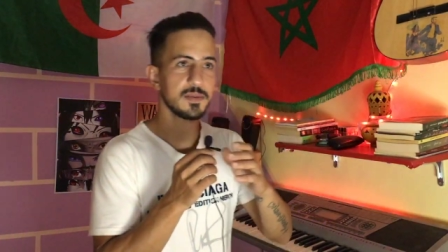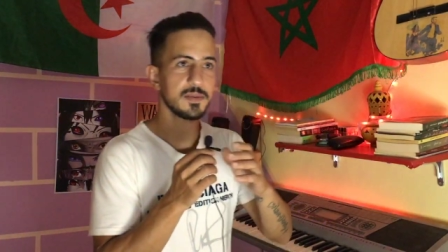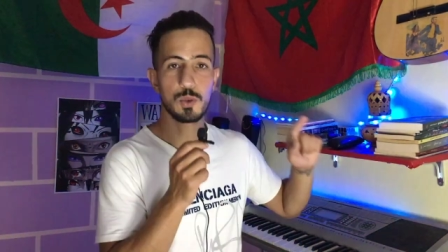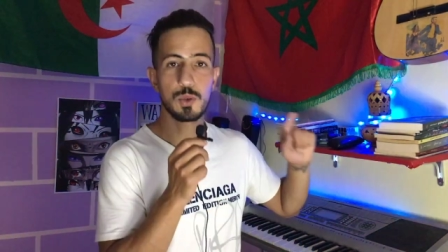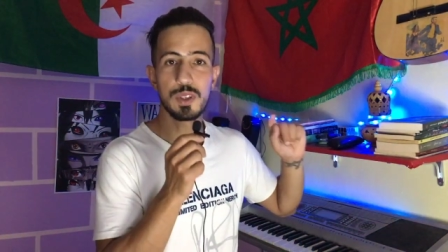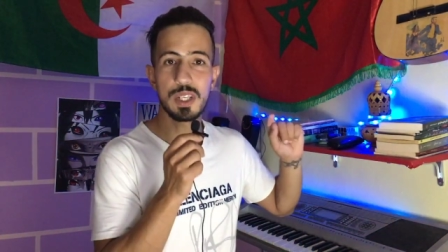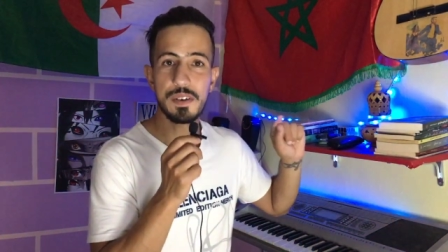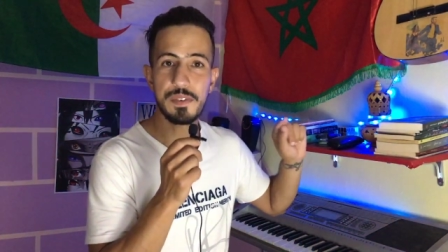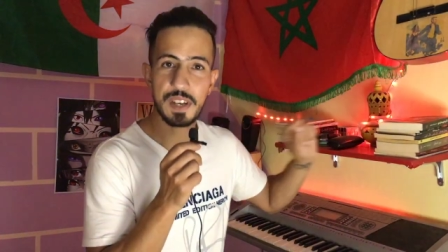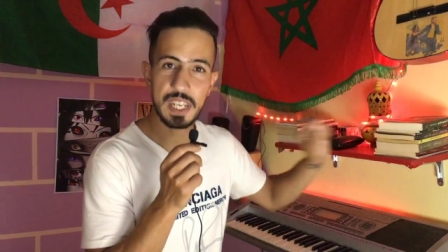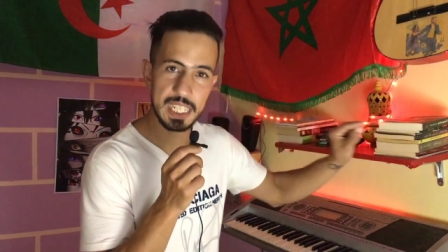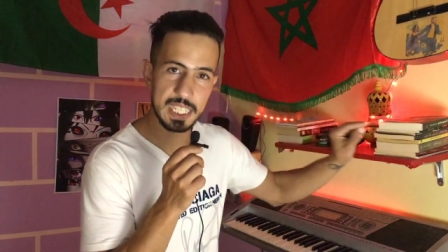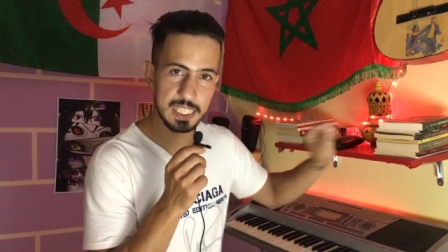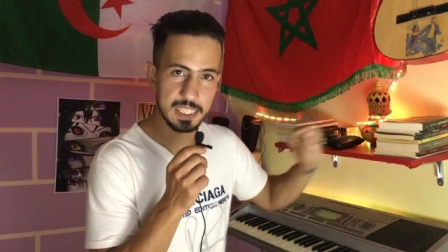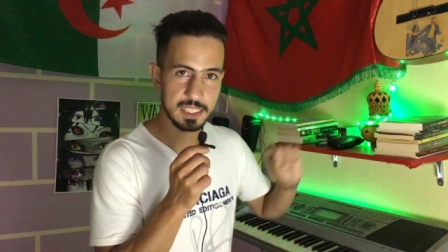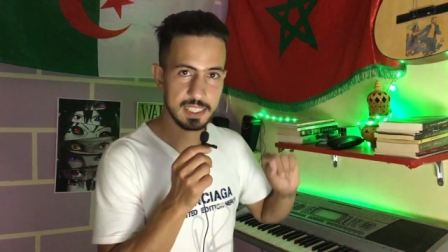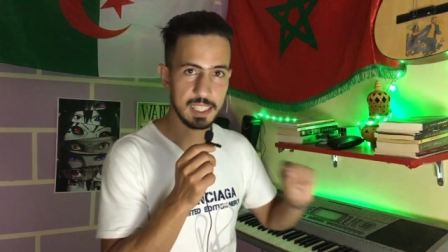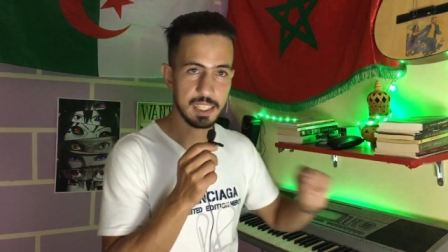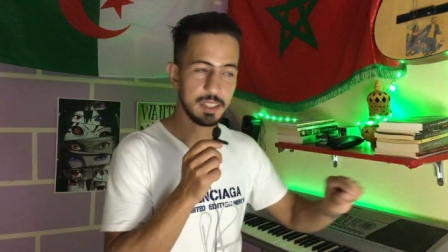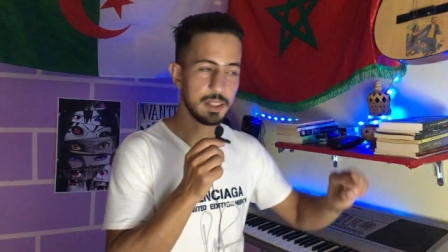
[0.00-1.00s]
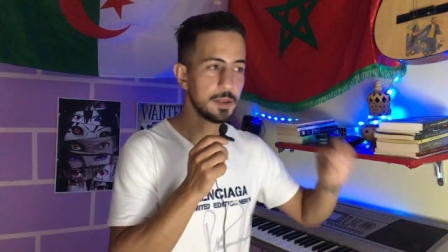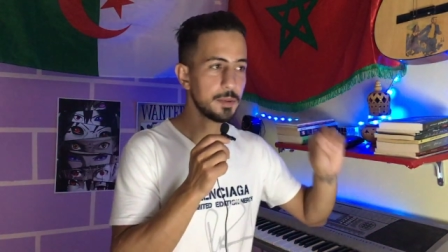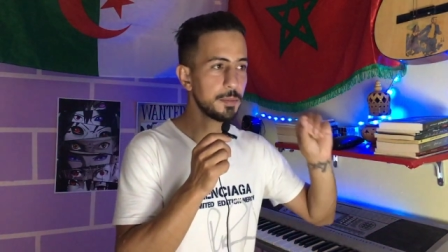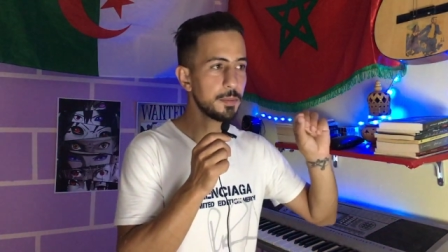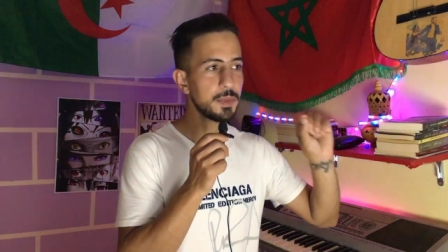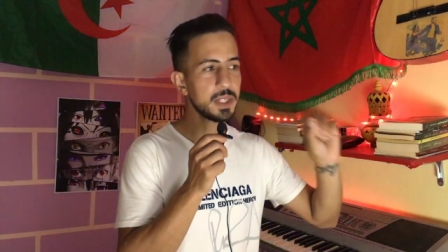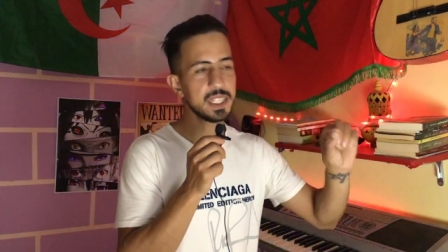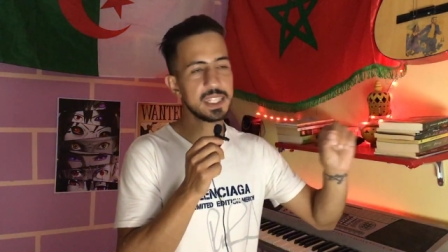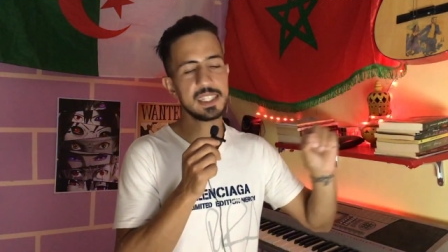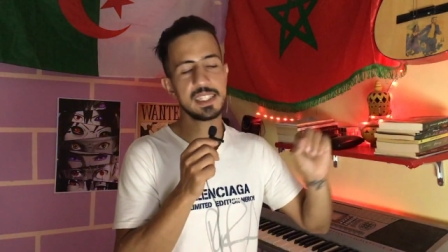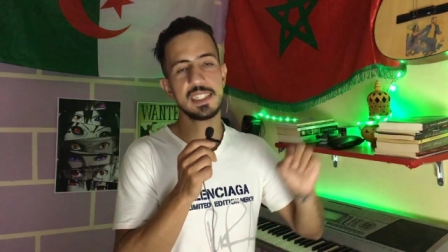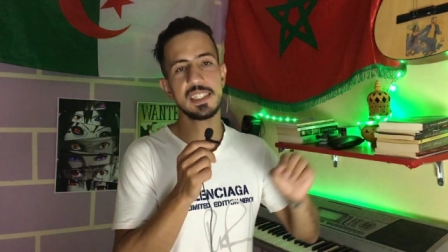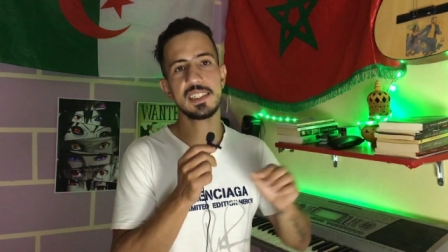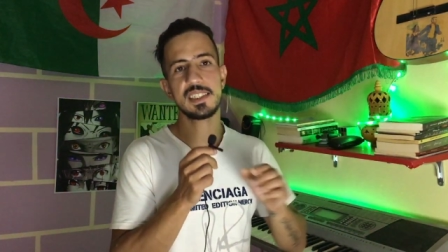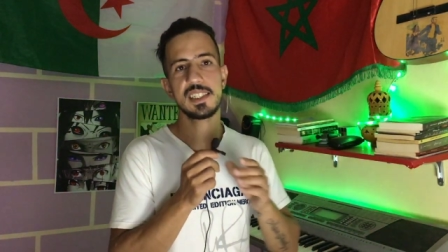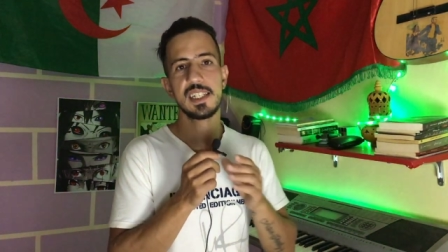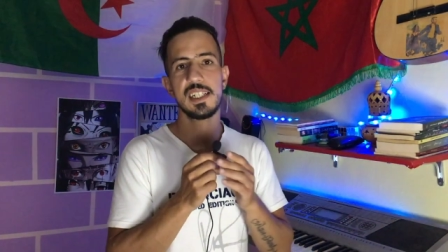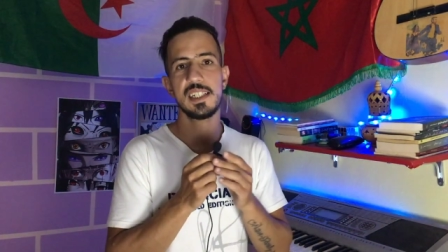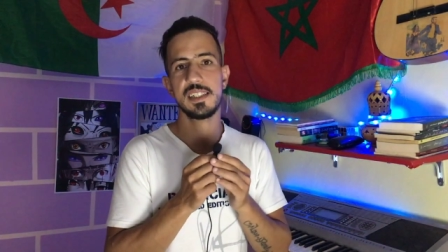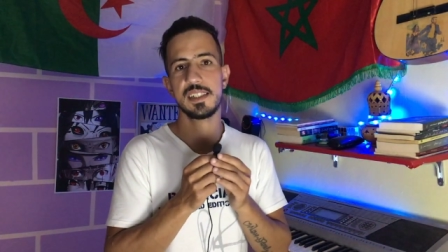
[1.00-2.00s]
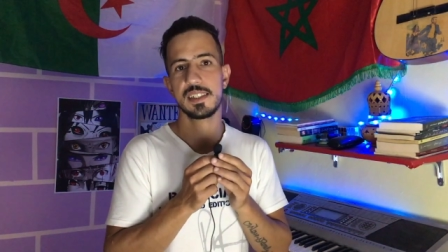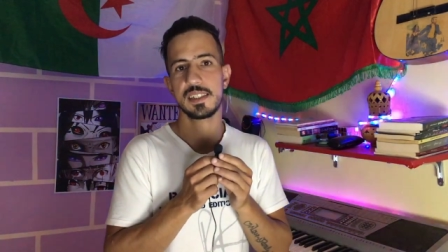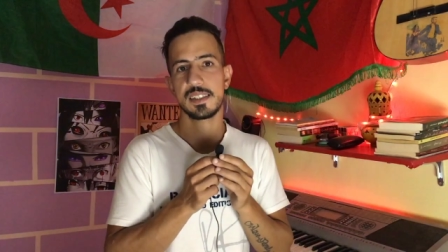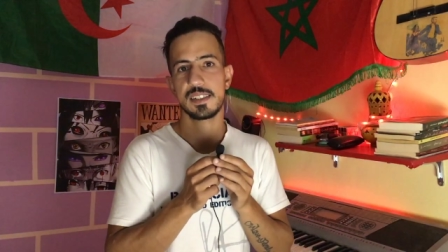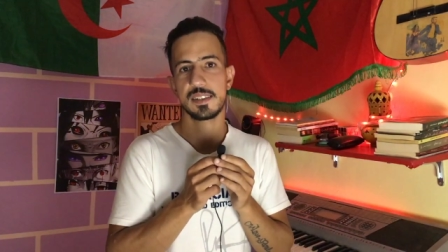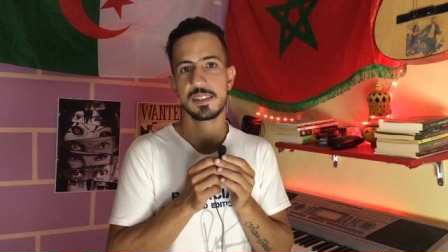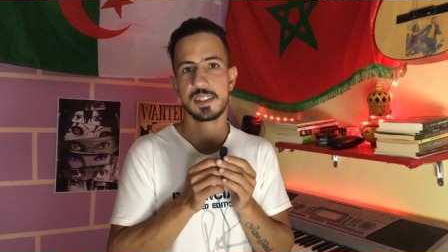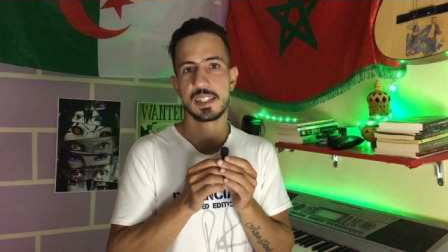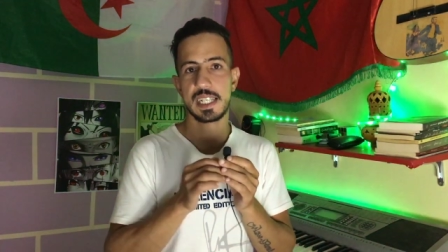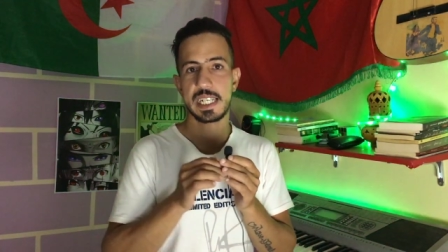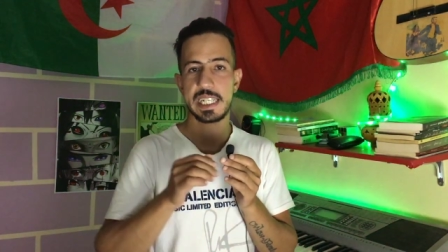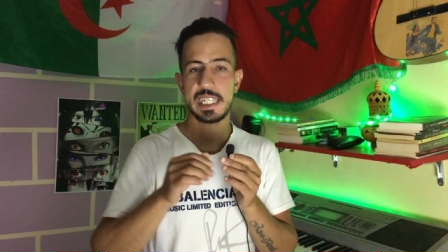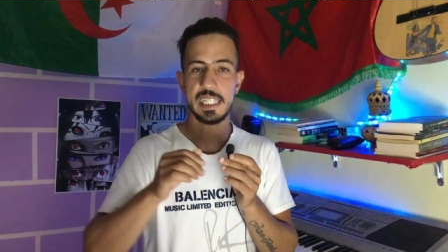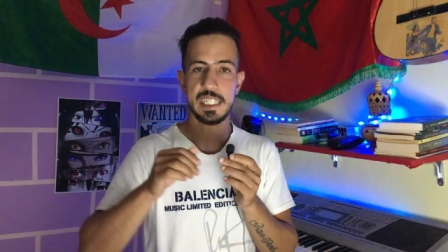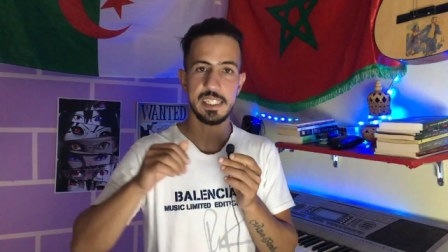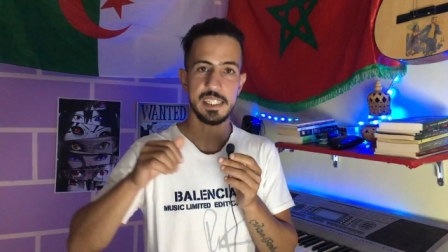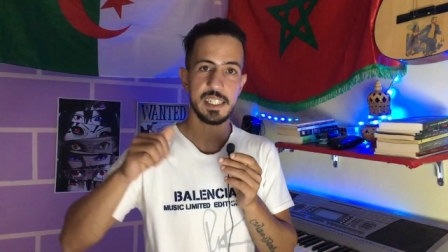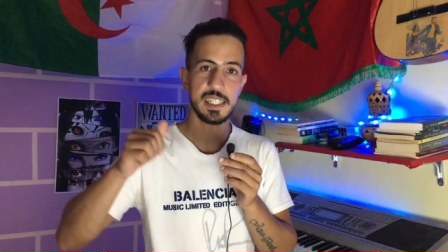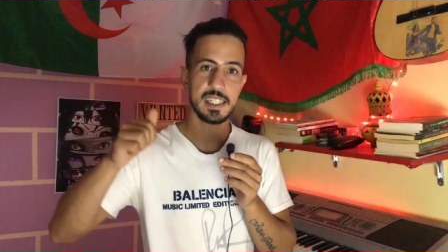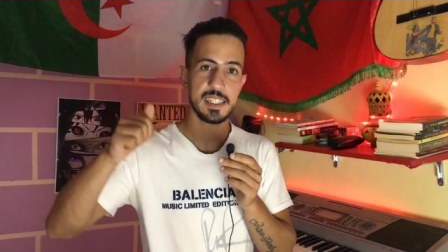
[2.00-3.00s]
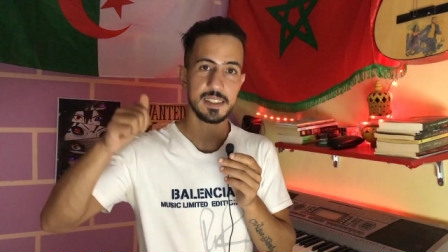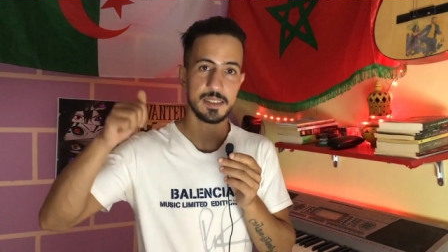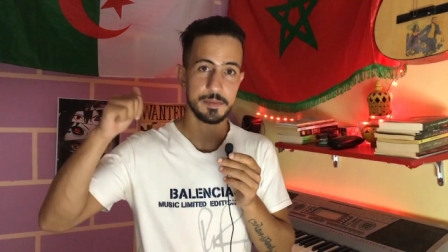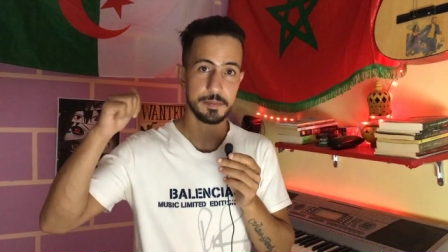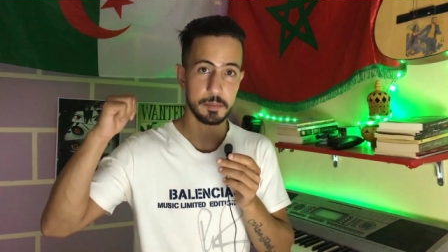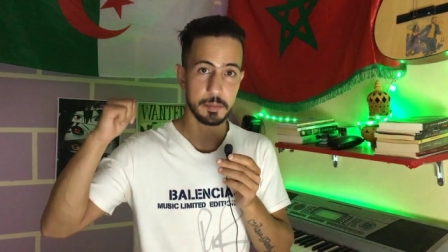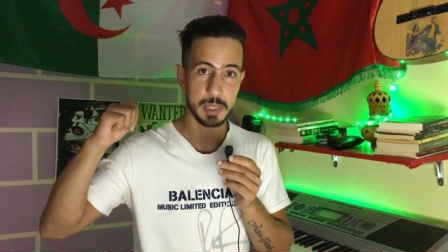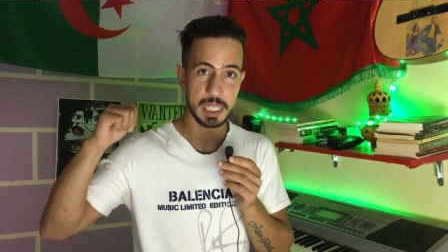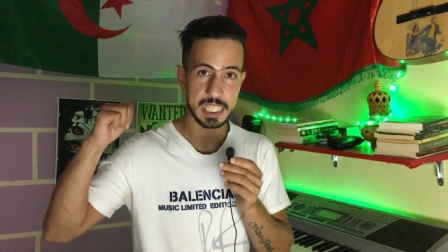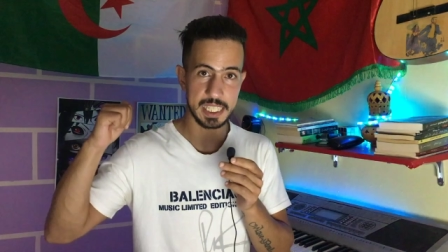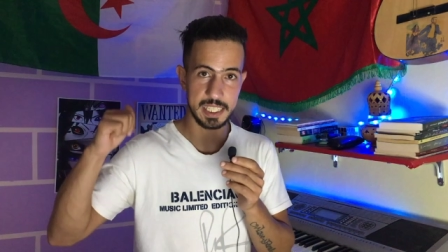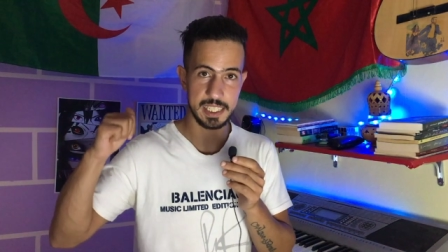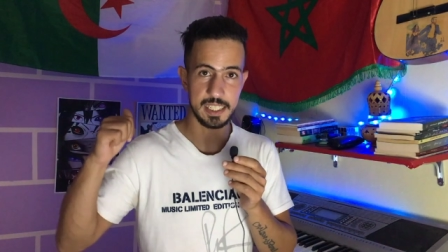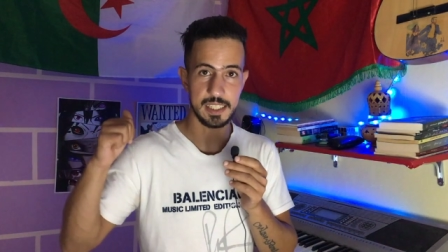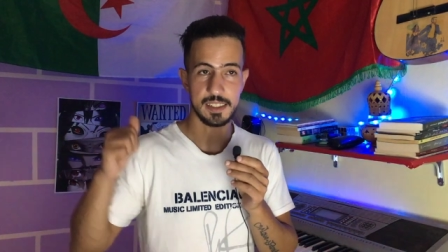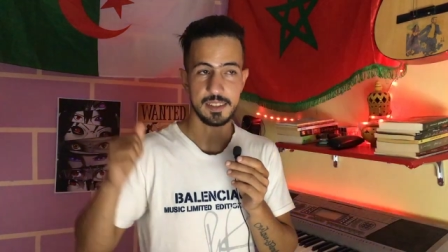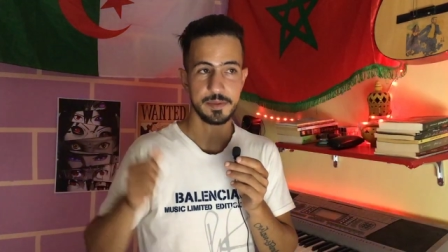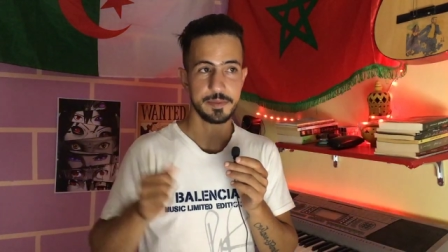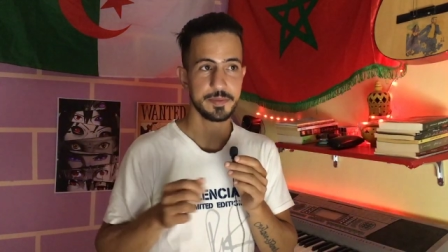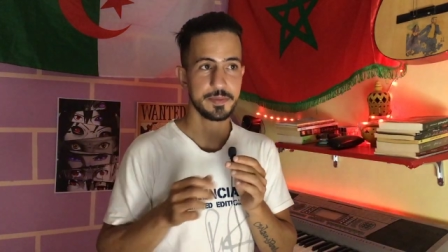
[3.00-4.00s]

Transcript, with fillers: كنا في غيليزان من غيليزان قلعنا مغنيه